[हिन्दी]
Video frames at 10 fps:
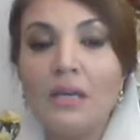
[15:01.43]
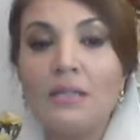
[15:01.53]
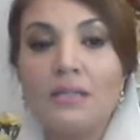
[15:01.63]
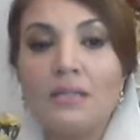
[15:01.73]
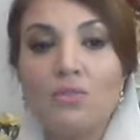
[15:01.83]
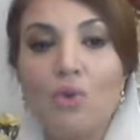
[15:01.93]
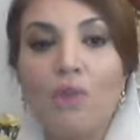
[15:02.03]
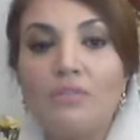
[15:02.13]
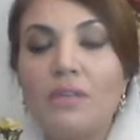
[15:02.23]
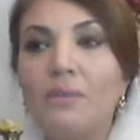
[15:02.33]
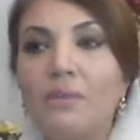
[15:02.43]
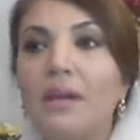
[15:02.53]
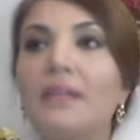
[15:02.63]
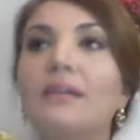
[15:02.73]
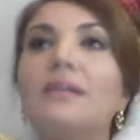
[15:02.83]
ये सॉल्व किए
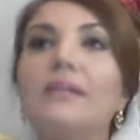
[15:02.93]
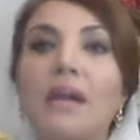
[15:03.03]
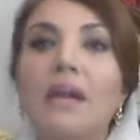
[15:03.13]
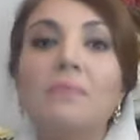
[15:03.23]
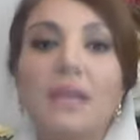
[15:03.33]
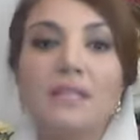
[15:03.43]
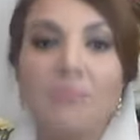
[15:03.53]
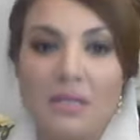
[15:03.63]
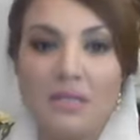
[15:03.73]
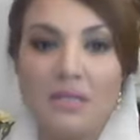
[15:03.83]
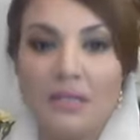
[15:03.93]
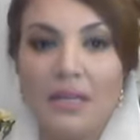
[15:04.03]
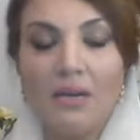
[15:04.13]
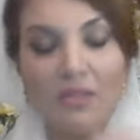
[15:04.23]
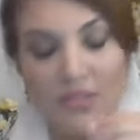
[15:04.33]
बगैर डैम कैसे बन सकता
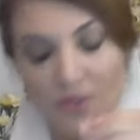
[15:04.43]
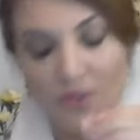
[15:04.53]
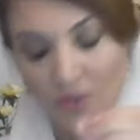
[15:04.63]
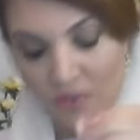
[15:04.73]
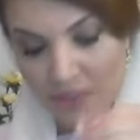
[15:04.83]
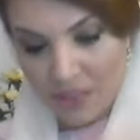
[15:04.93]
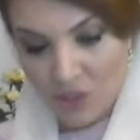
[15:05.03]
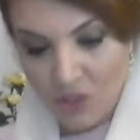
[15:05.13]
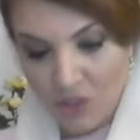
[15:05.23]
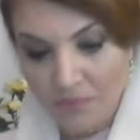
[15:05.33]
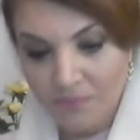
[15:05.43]
है और इसके डॉक्यूमेंटेशन